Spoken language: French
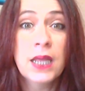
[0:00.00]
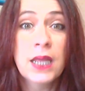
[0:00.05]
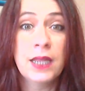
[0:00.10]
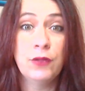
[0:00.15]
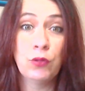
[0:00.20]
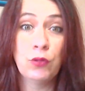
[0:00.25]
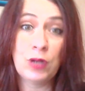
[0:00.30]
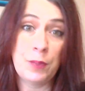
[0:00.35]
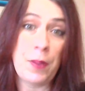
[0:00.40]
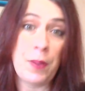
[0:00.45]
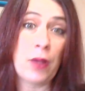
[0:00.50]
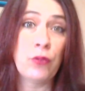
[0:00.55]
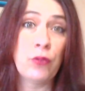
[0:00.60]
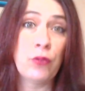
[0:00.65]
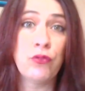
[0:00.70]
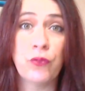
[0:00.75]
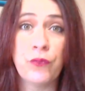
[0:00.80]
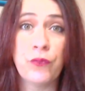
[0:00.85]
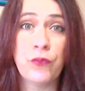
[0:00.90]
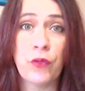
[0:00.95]
Et donc, les
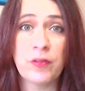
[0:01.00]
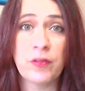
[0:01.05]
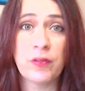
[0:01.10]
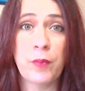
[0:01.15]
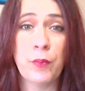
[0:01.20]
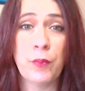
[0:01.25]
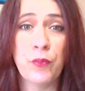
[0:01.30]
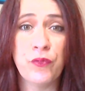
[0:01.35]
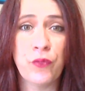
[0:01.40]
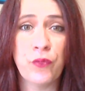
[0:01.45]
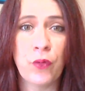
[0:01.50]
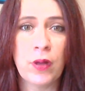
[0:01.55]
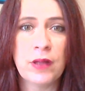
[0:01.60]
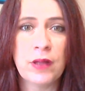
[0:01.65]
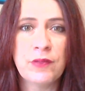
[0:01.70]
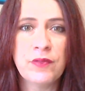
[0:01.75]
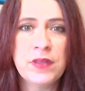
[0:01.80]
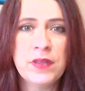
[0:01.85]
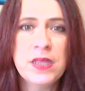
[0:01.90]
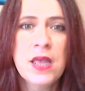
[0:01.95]
parutions, forcément, me font
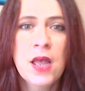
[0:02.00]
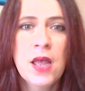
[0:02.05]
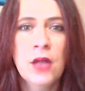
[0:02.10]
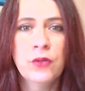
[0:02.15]
avis.